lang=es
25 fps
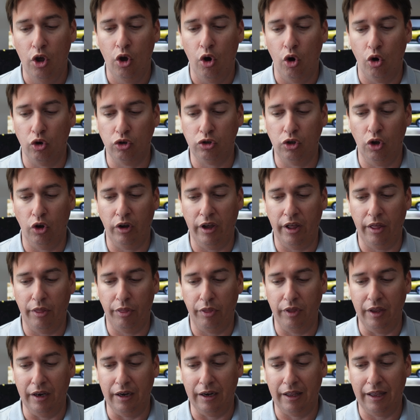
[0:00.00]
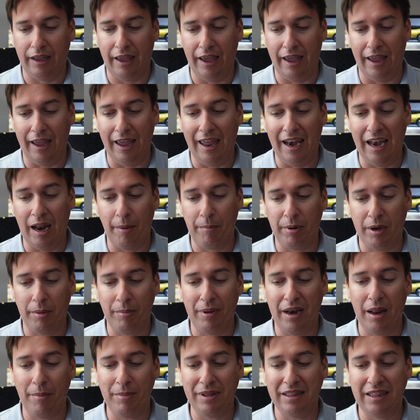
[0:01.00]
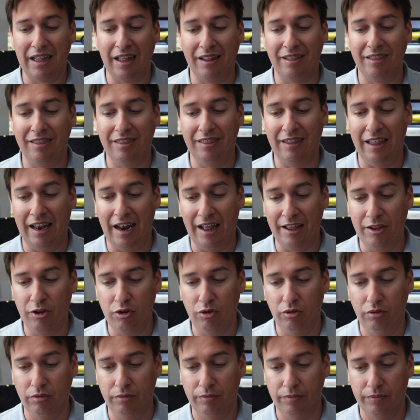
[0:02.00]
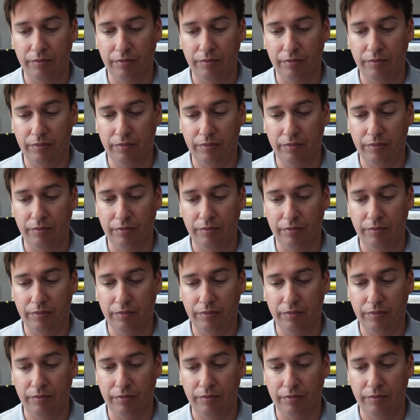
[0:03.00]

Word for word: os tengo que decir que en la primera mitad del año,